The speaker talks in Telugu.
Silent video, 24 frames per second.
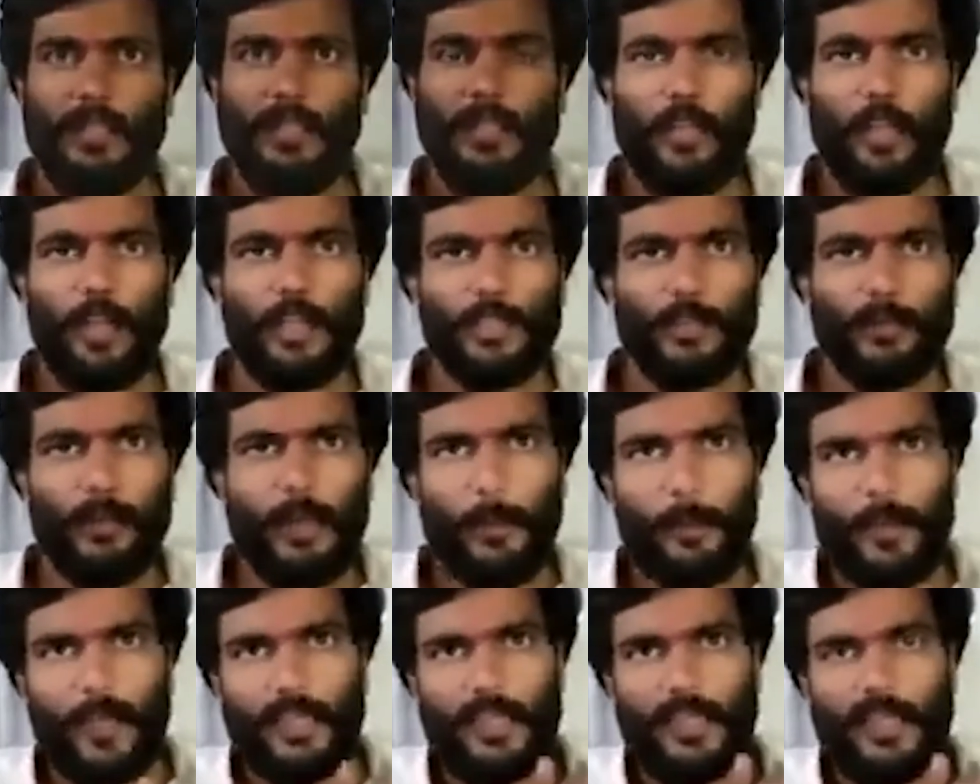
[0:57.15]
ఈరోజు
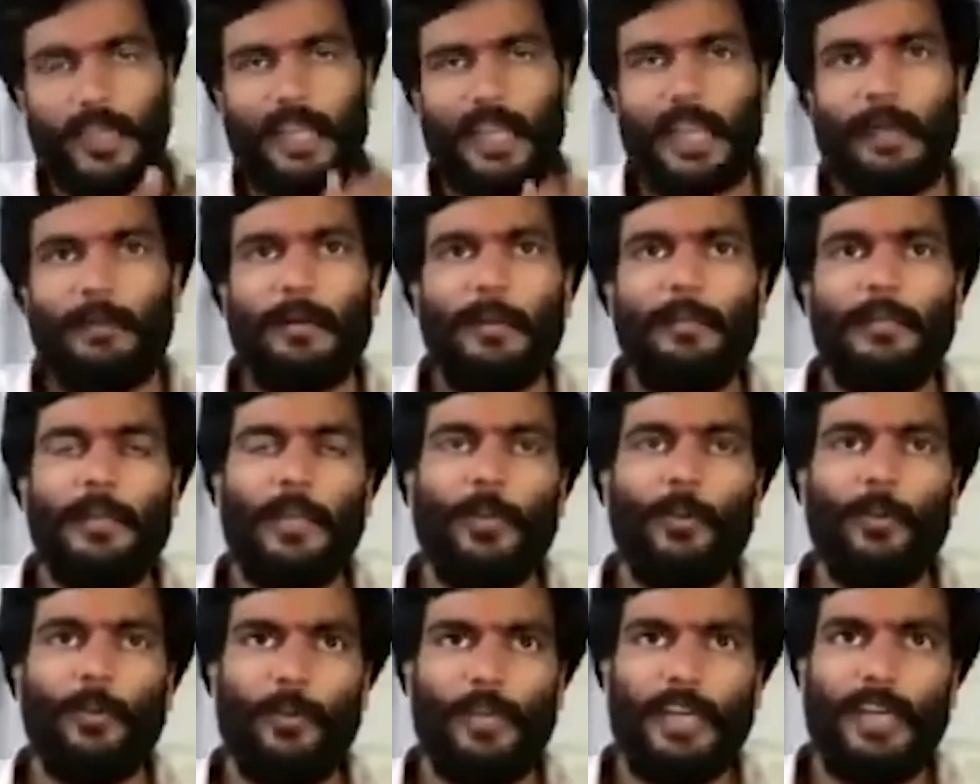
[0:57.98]
మా పక్క గ్రామం
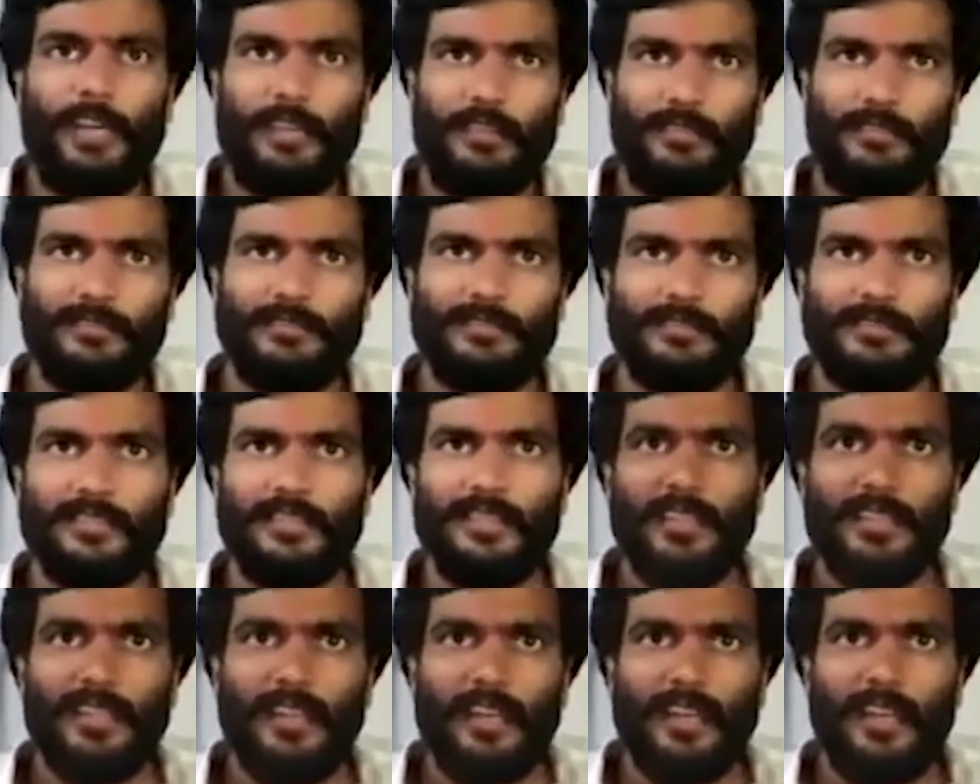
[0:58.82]
నెహ్రూ నగర్
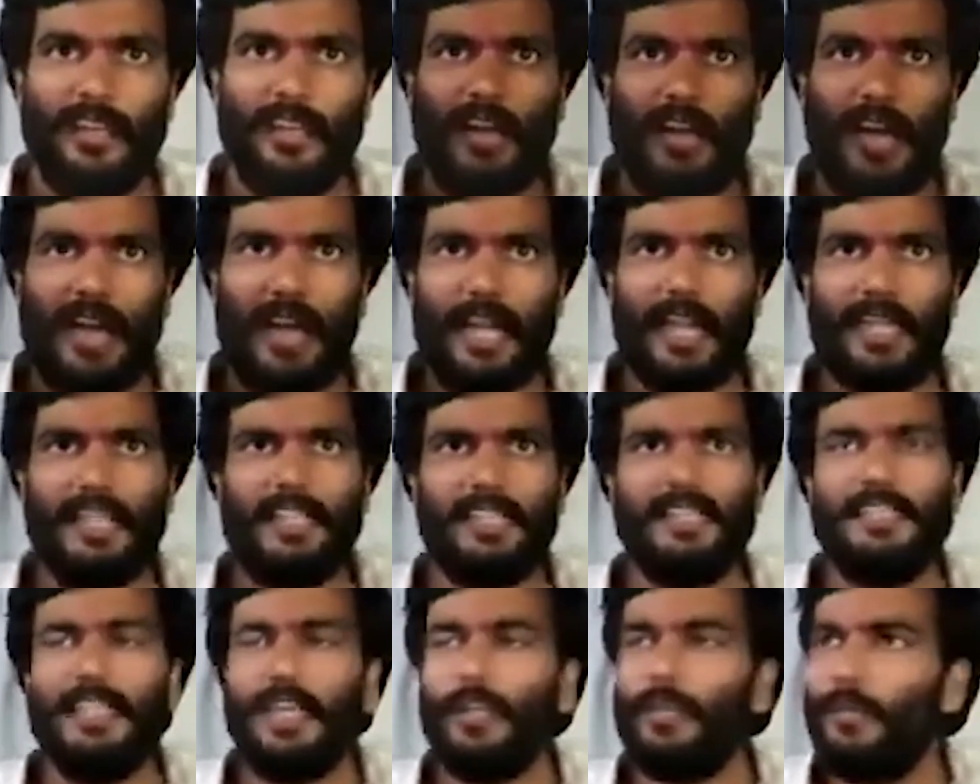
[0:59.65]
ఆడ
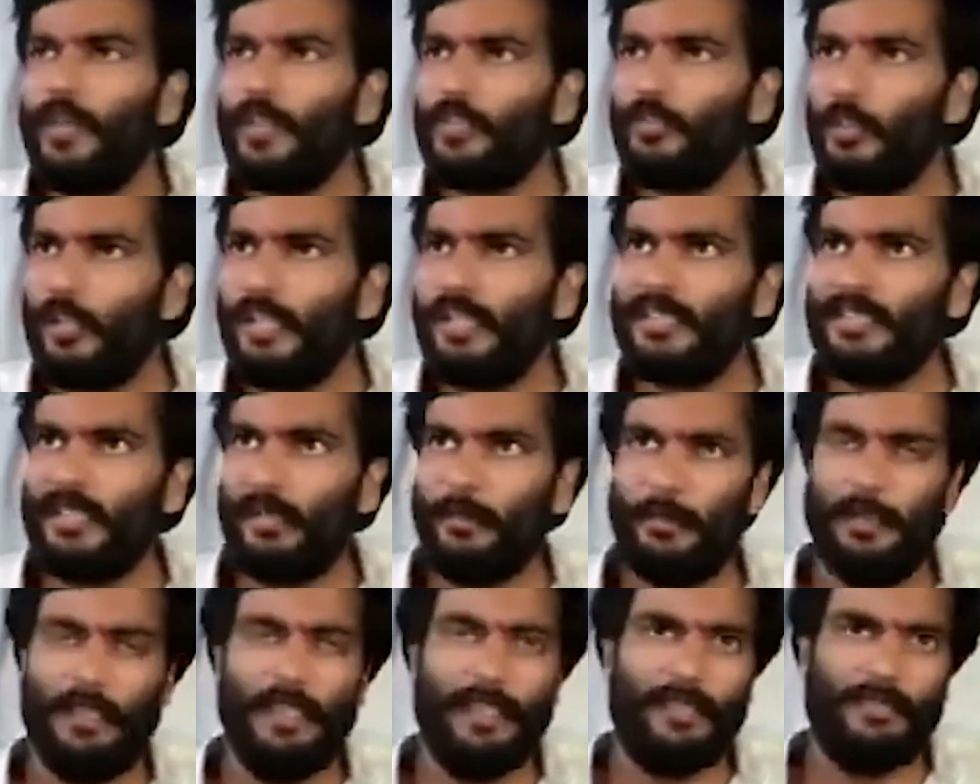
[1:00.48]
ఇద్దరు వ్యక్తులను
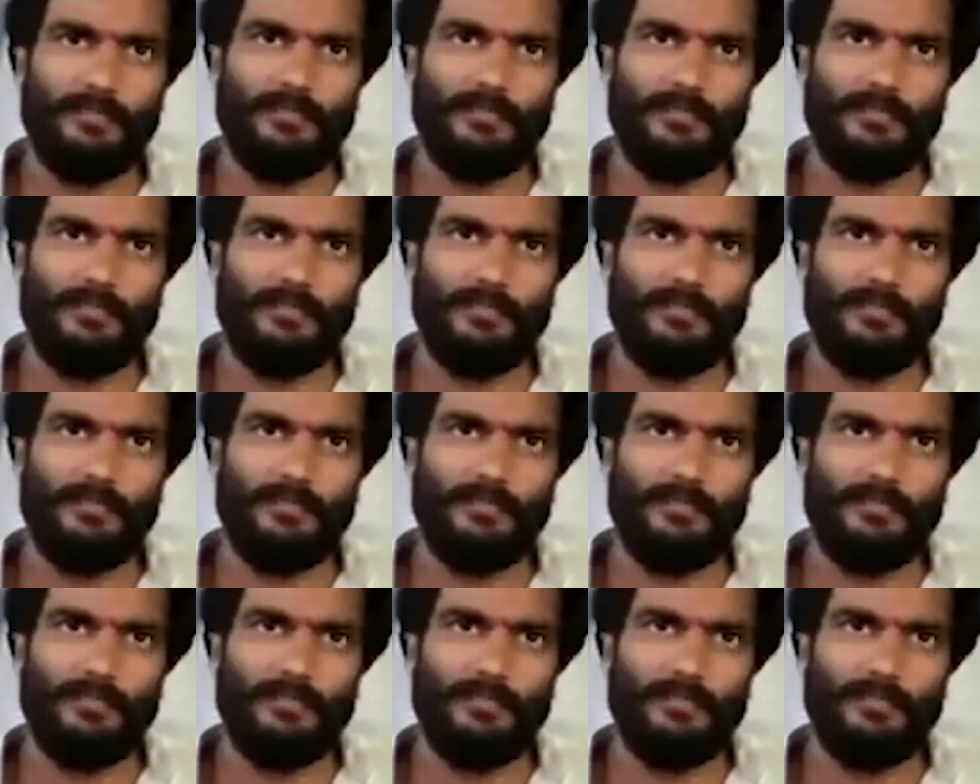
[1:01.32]
చంపినారు